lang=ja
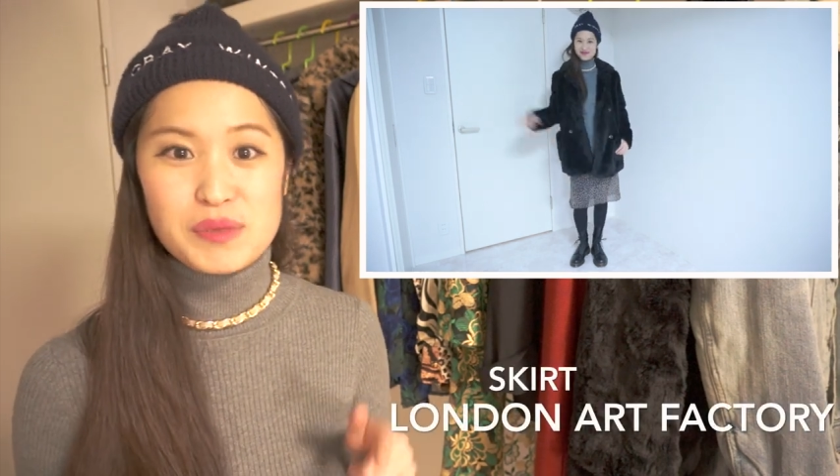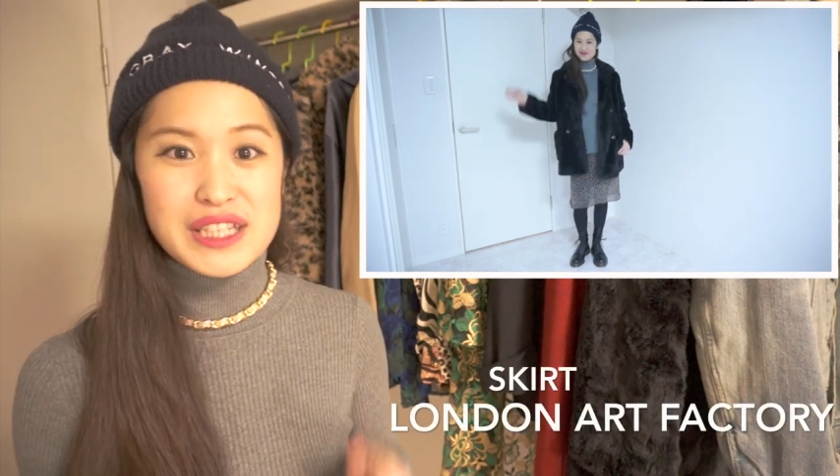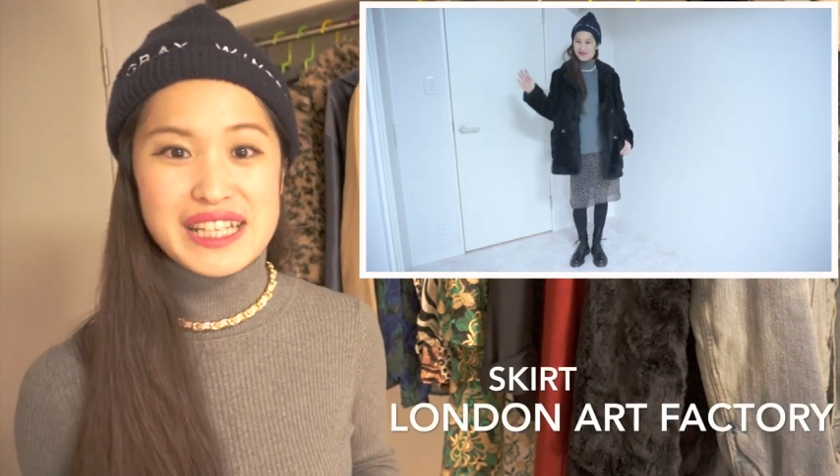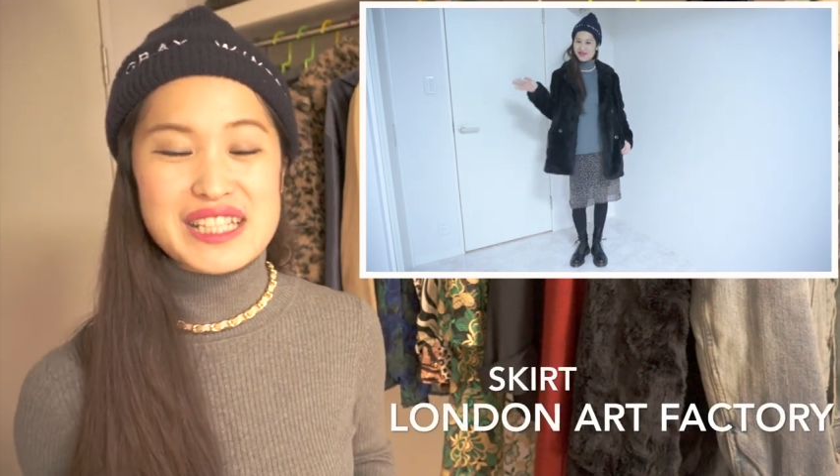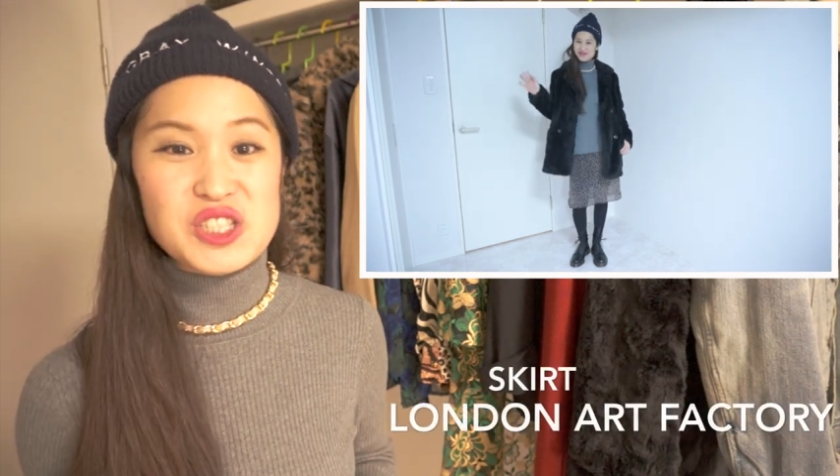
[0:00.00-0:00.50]
う
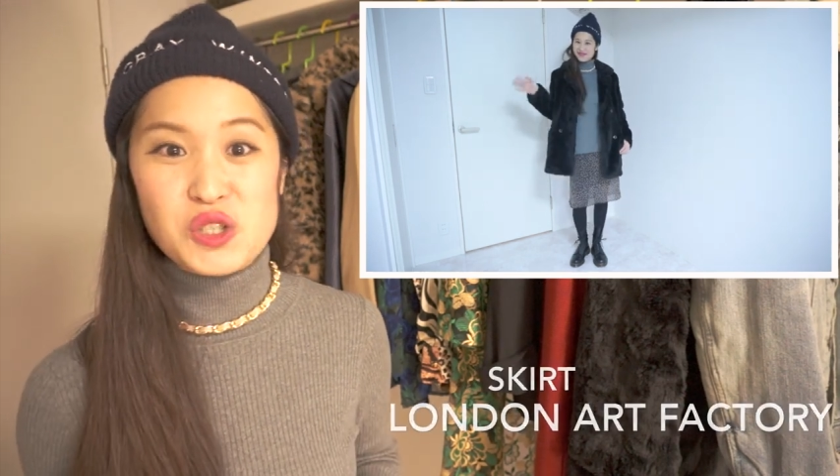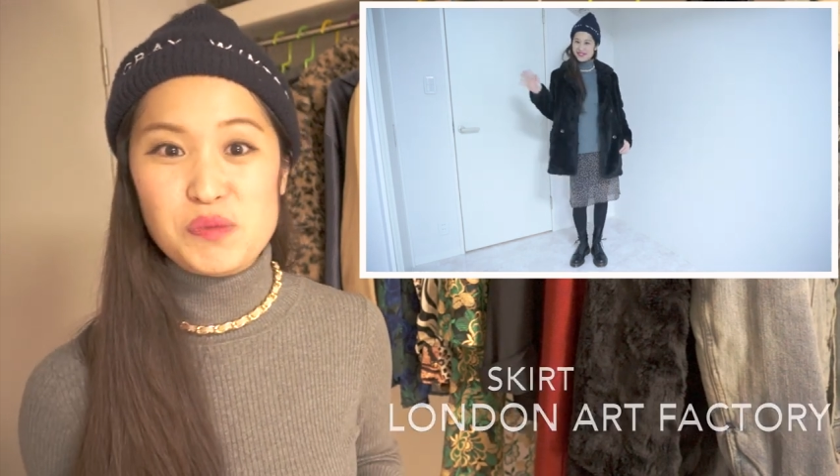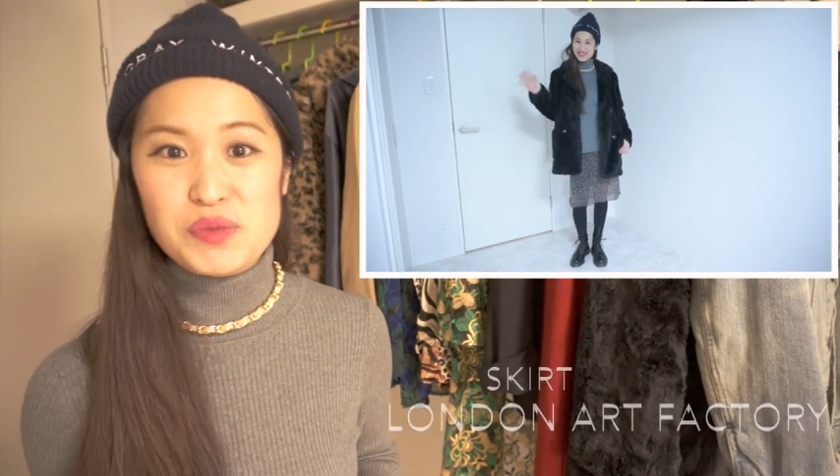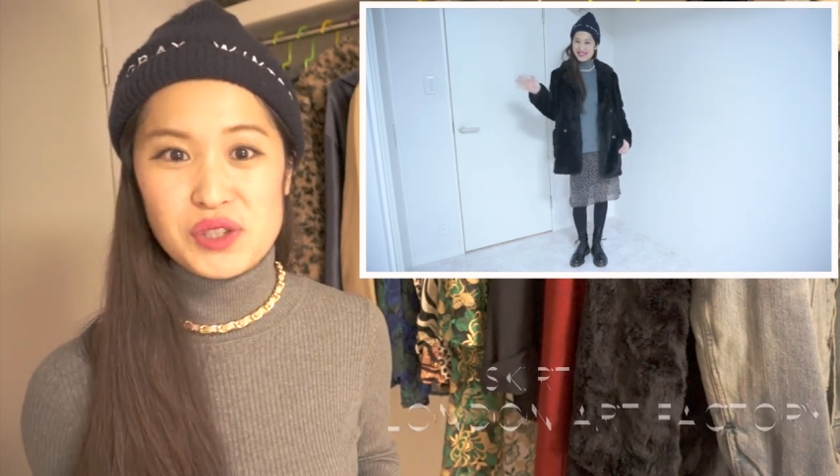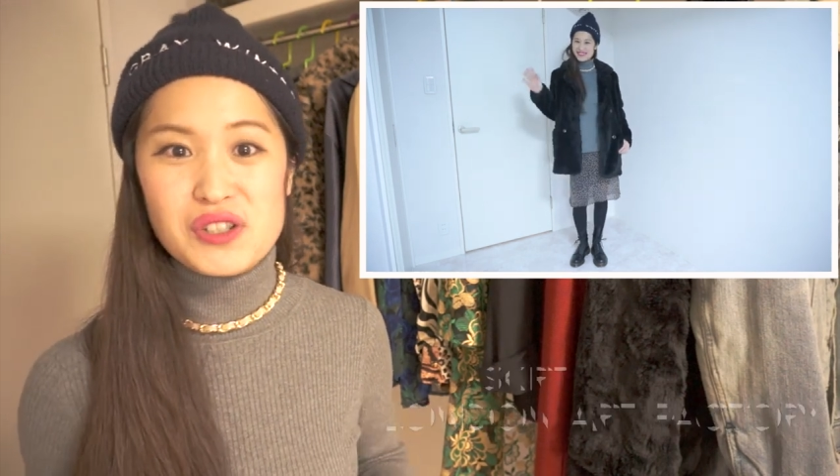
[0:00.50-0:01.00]

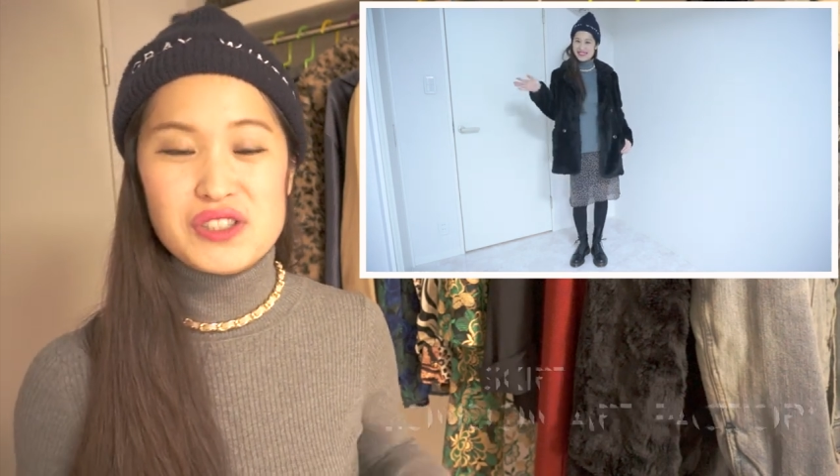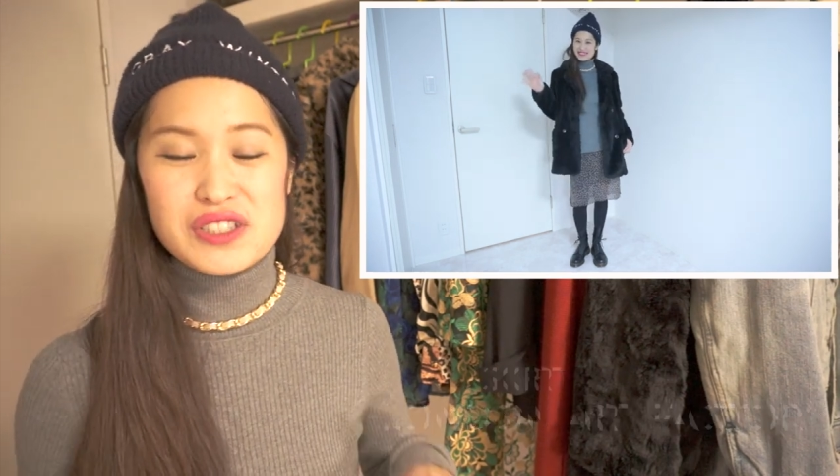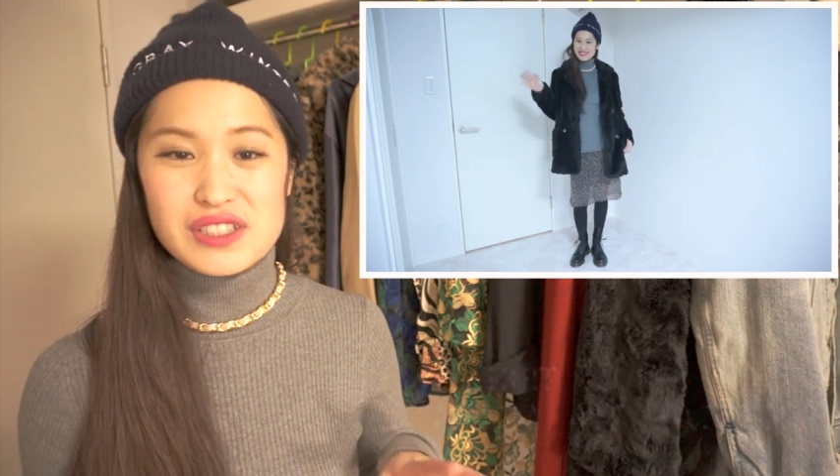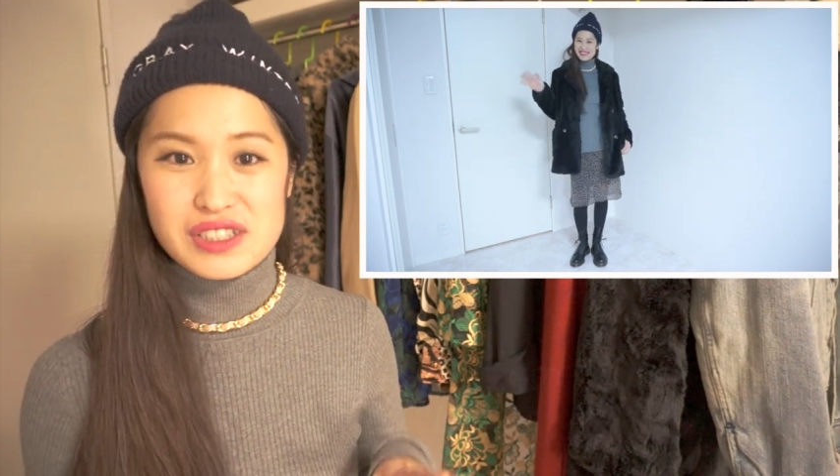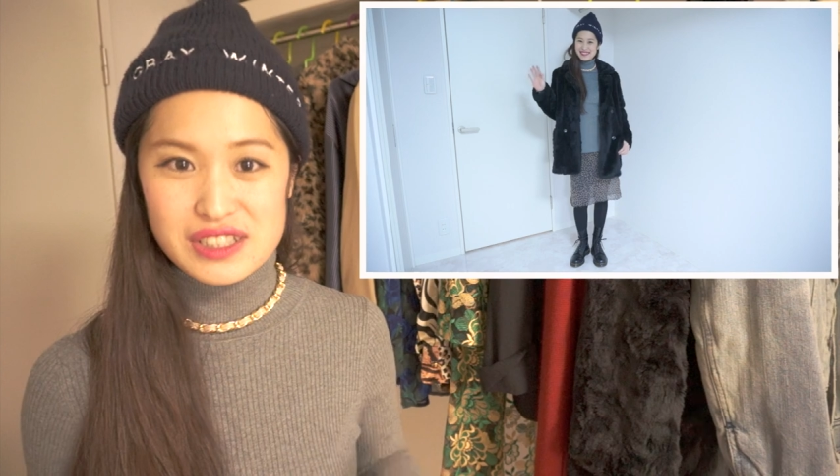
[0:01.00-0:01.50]
ヴィンテージショップの
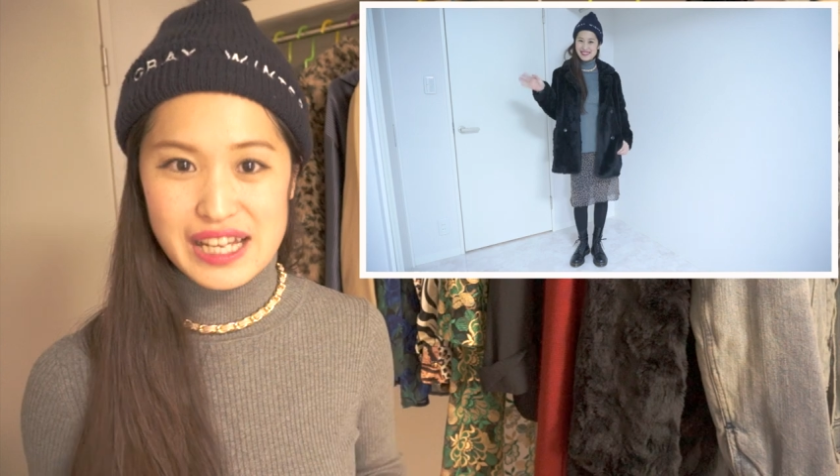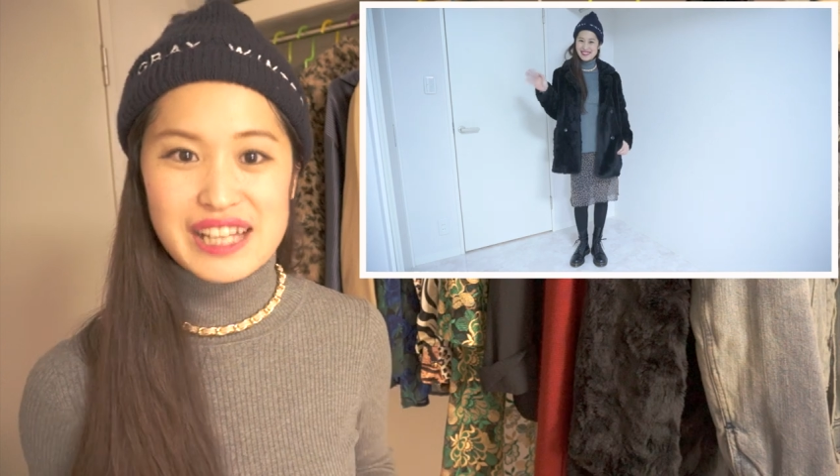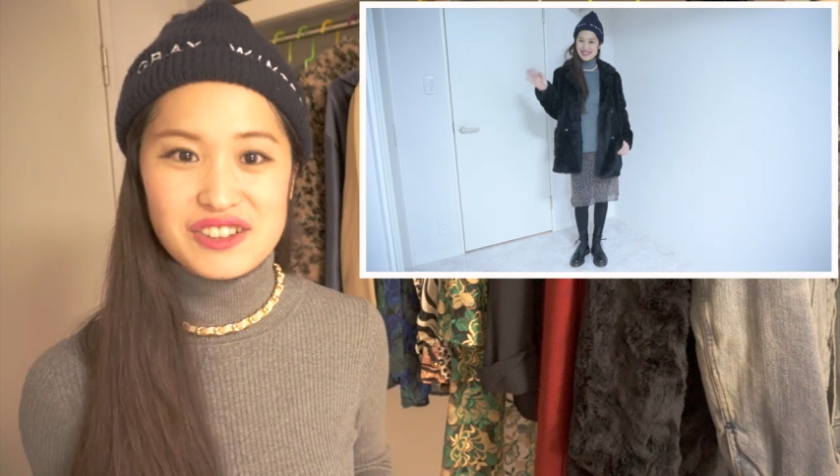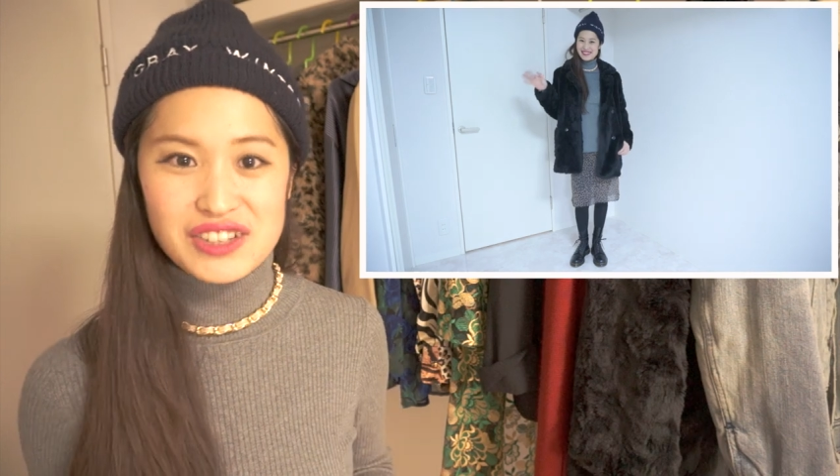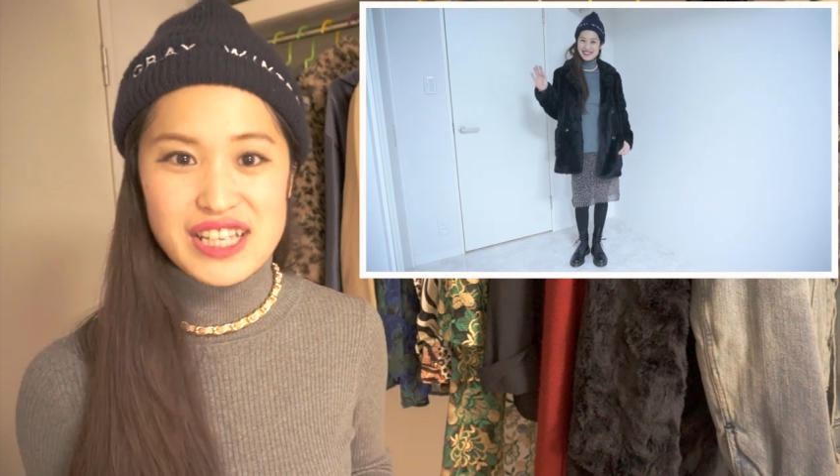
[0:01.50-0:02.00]

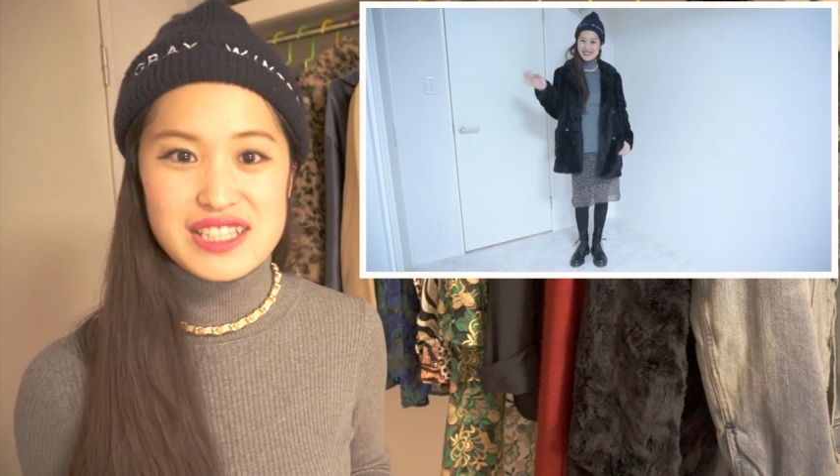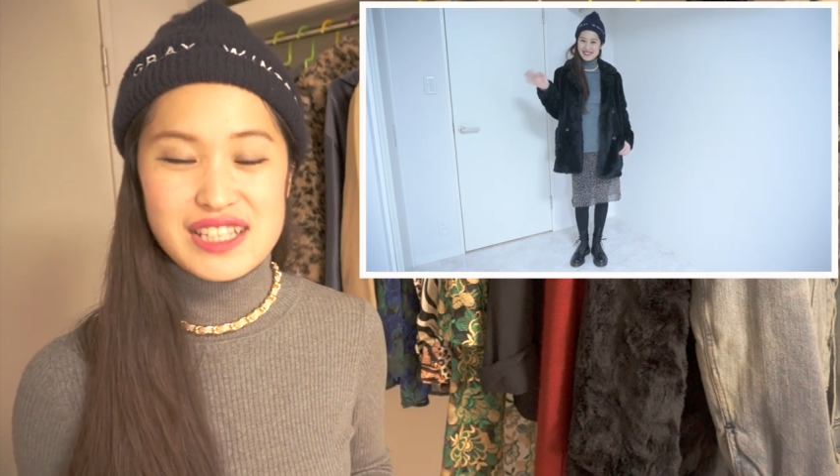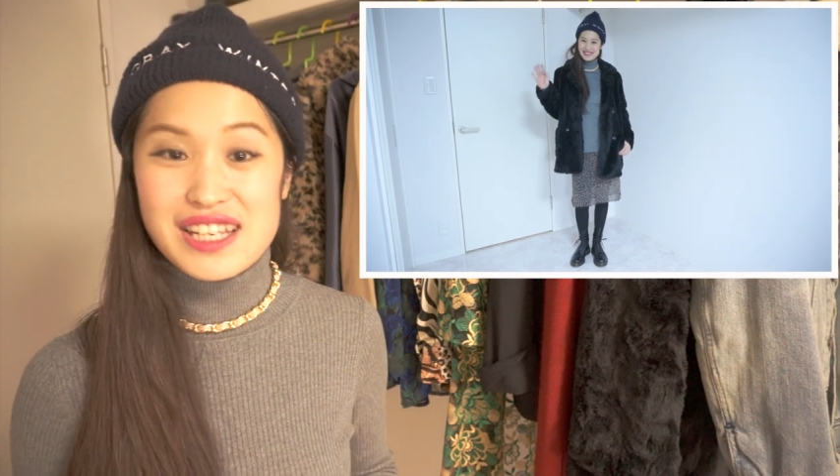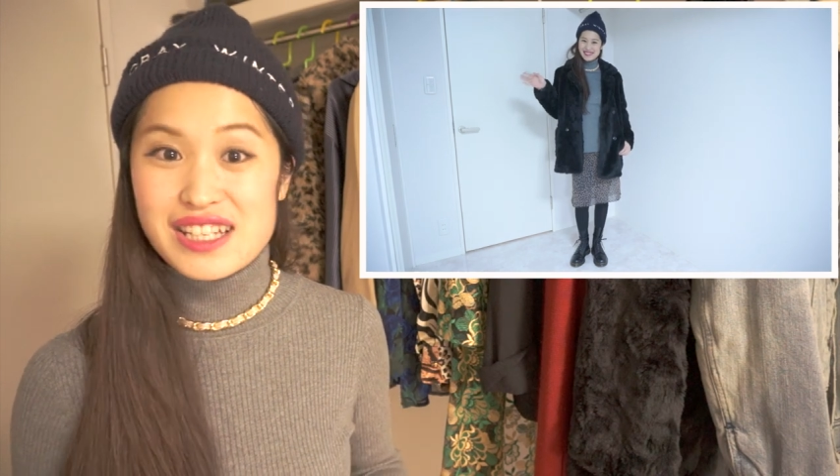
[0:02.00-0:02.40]
スカートです。